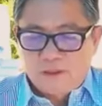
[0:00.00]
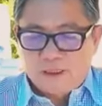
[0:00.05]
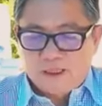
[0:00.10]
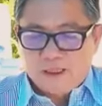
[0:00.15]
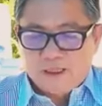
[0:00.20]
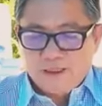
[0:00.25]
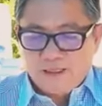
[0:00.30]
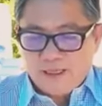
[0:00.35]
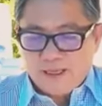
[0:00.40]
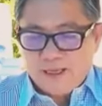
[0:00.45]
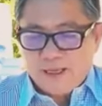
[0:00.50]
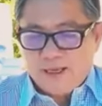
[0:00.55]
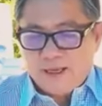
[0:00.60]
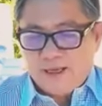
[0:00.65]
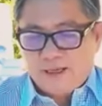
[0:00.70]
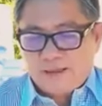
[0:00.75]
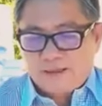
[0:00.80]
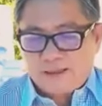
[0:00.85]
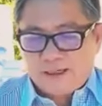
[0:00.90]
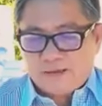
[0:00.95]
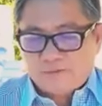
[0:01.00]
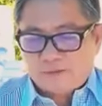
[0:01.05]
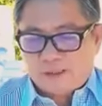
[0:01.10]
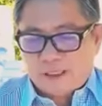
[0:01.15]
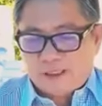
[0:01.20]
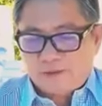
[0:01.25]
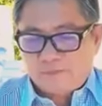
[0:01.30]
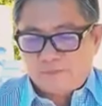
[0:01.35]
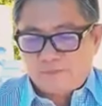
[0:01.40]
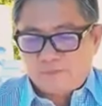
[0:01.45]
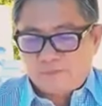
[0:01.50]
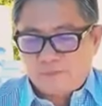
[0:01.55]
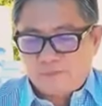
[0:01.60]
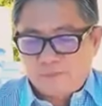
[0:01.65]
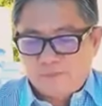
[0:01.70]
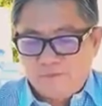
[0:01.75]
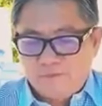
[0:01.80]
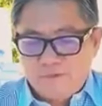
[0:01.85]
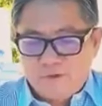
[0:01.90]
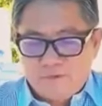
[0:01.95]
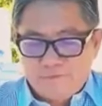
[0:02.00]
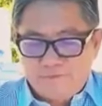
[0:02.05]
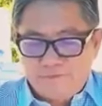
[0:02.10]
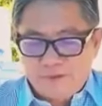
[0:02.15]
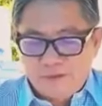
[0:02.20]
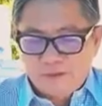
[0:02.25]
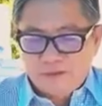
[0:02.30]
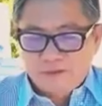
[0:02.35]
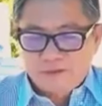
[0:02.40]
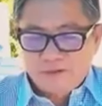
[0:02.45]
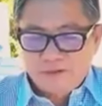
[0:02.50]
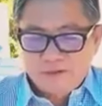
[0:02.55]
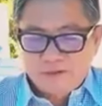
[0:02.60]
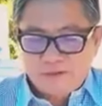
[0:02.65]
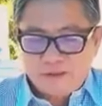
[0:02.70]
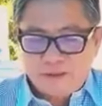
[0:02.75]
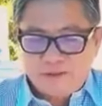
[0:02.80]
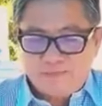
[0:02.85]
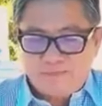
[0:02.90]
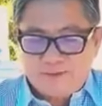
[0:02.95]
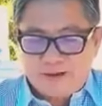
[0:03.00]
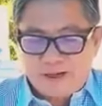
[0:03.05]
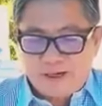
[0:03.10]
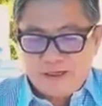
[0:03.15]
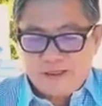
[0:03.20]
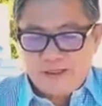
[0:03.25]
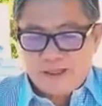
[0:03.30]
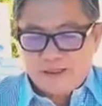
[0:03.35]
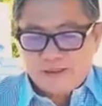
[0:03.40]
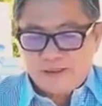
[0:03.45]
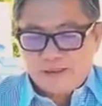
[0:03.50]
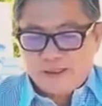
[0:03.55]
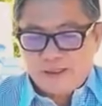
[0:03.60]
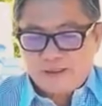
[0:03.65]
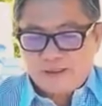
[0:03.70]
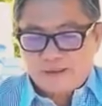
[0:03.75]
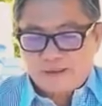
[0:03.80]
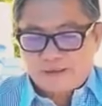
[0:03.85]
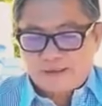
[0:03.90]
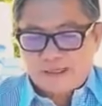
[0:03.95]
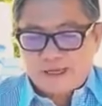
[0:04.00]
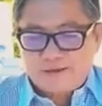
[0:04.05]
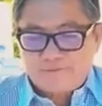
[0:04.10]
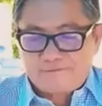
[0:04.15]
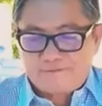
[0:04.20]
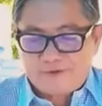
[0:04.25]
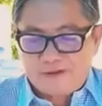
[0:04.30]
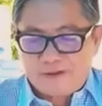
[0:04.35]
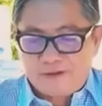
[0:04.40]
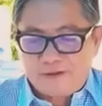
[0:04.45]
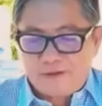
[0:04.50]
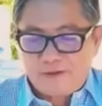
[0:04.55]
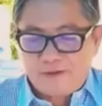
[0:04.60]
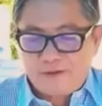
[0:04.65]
ở nhà cao tầng vô phước thì phải dần dần sang phi